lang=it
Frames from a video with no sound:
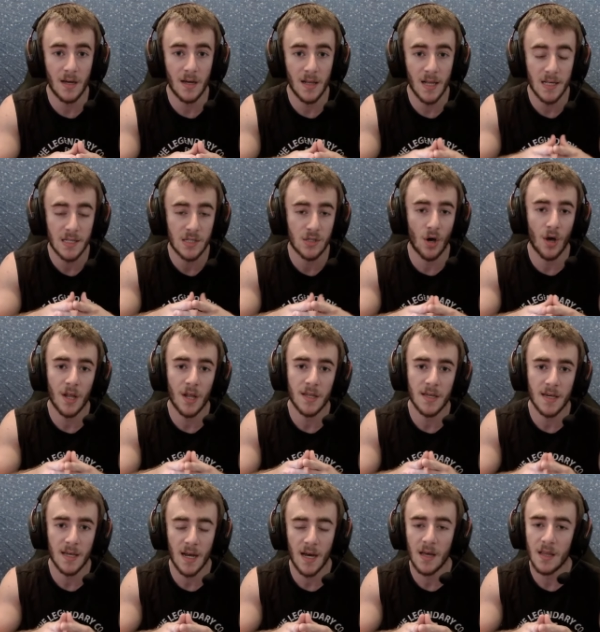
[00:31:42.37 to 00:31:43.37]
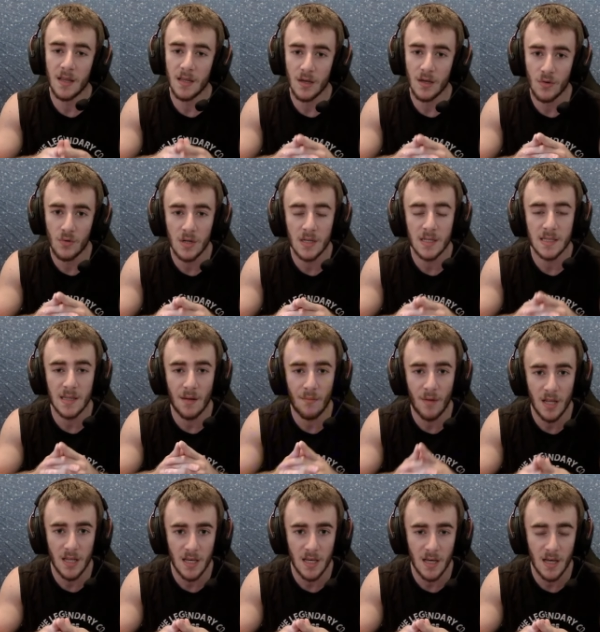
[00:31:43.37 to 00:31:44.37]
la storia di Granny in questa
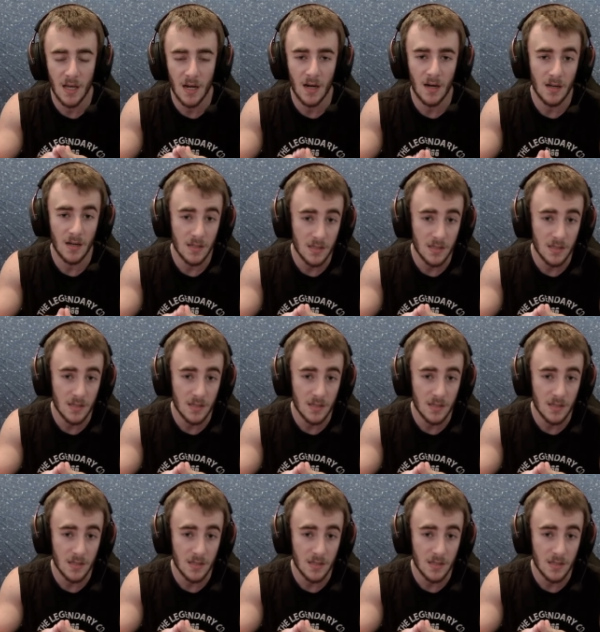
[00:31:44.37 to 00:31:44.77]
maniera,